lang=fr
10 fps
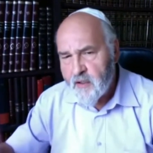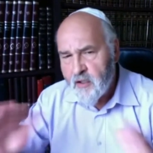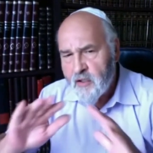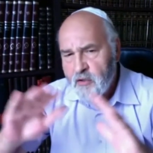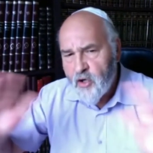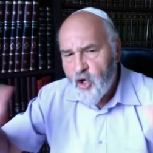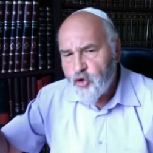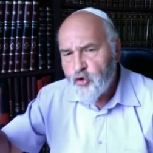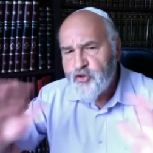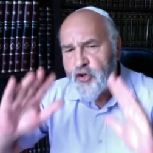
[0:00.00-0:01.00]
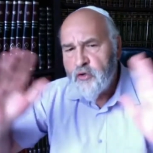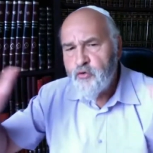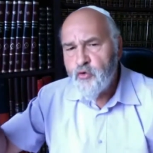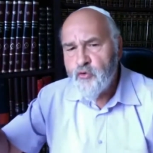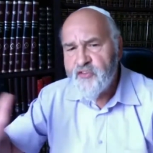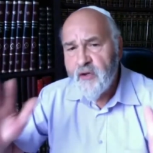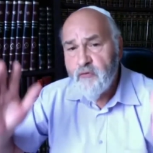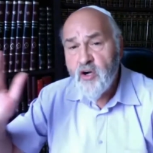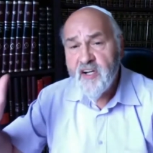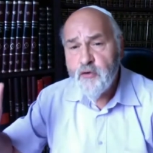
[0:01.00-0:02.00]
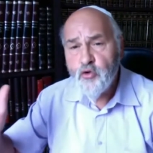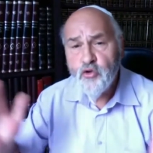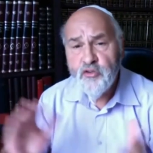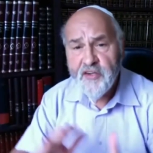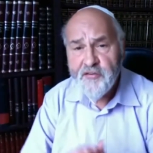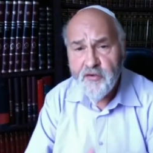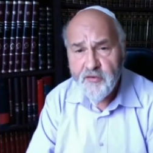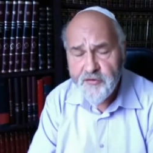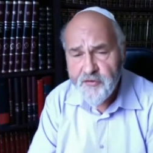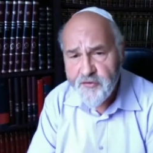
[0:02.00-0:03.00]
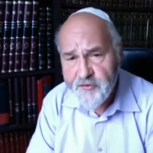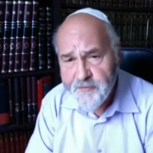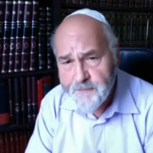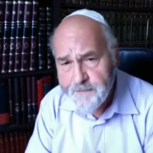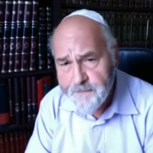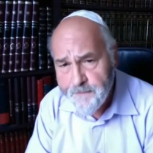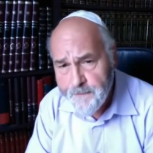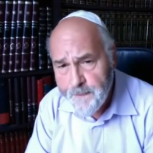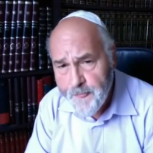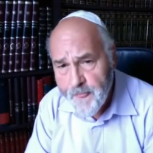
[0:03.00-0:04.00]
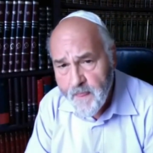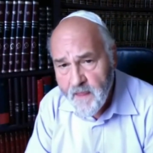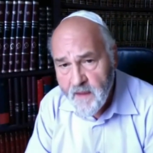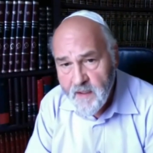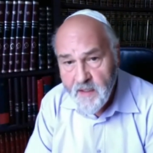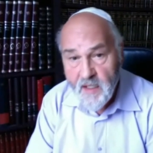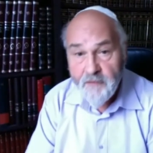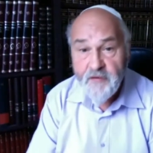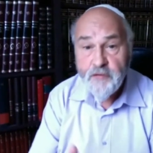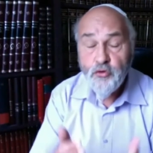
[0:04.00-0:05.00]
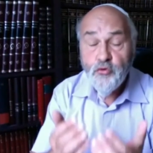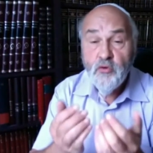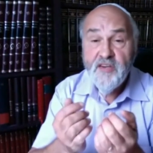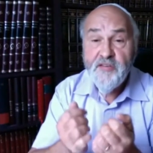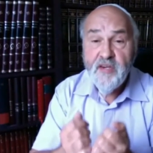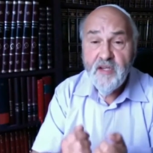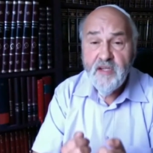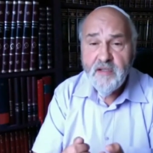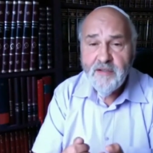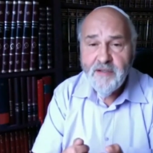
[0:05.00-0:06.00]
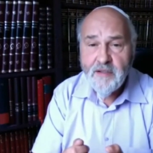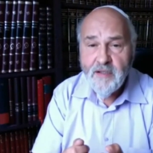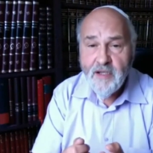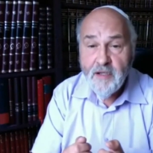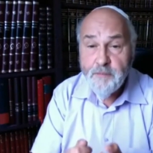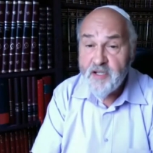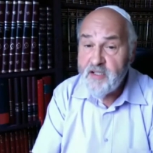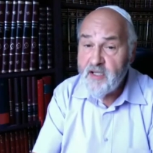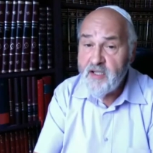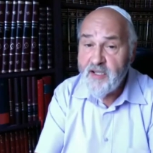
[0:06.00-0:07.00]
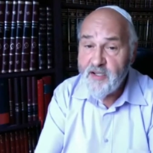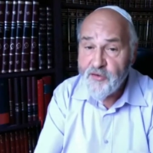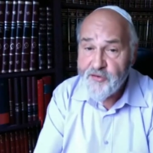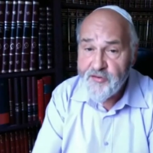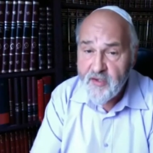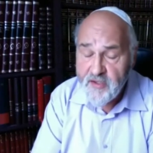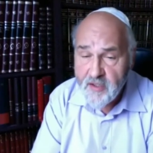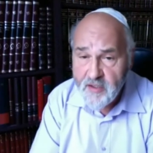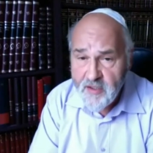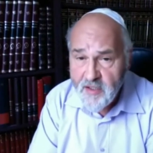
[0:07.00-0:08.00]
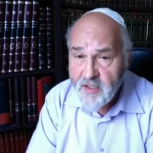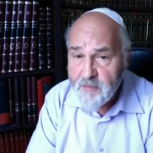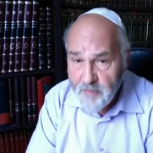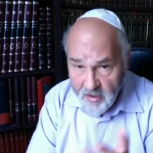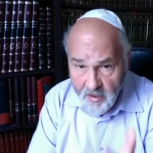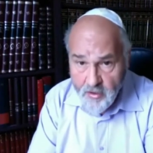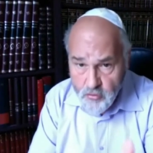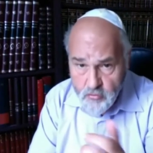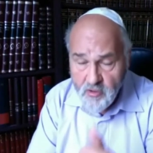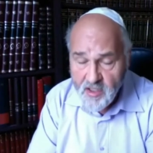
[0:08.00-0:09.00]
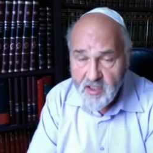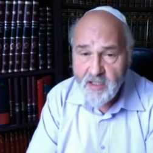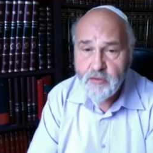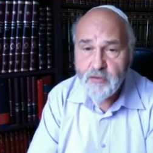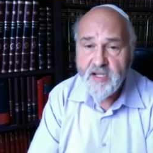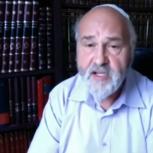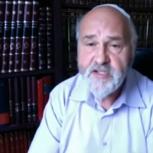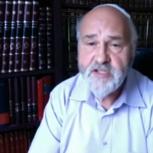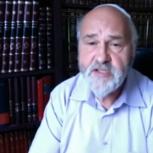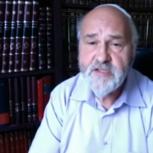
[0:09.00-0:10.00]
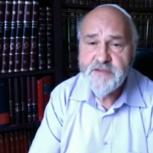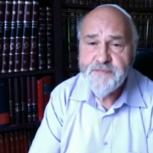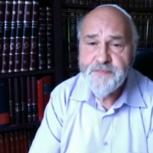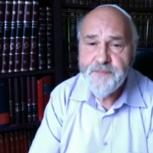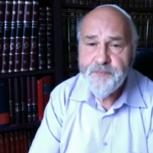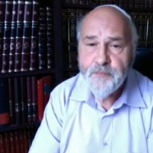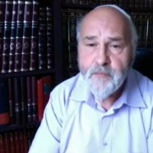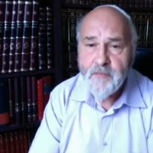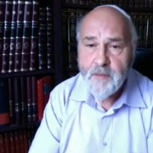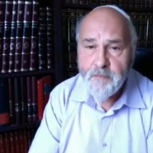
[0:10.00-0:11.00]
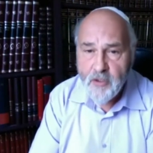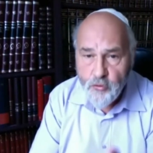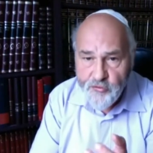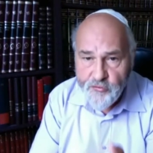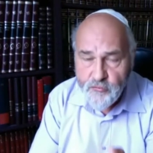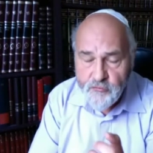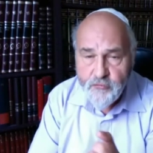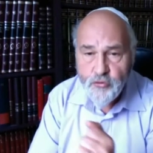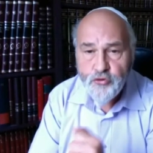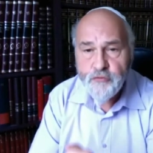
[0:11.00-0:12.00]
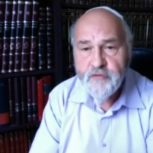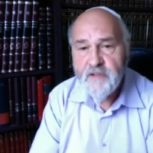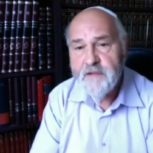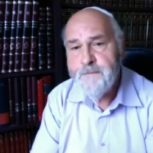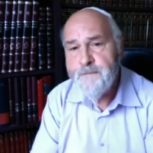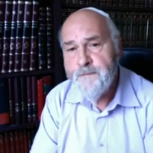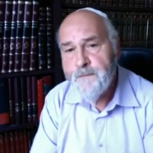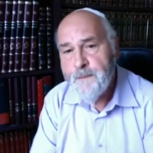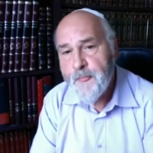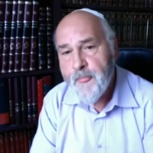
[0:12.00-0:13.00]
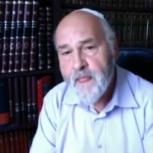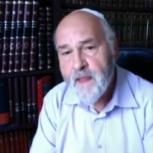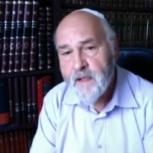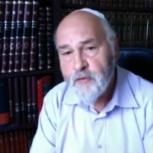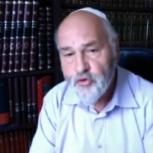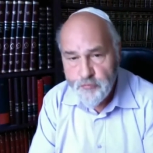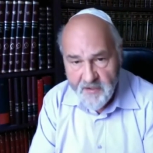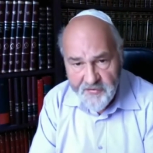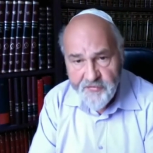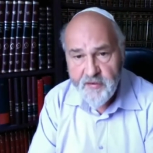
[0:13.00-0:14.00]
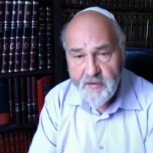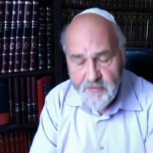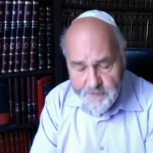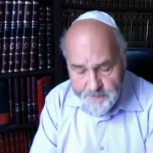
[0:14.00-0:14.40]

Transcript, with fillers: en, notant nos savoirs et nos connaissances, afin de nous laisser imprégner et enseigner par la joie Kodesh, par le souffle de vie du Messie.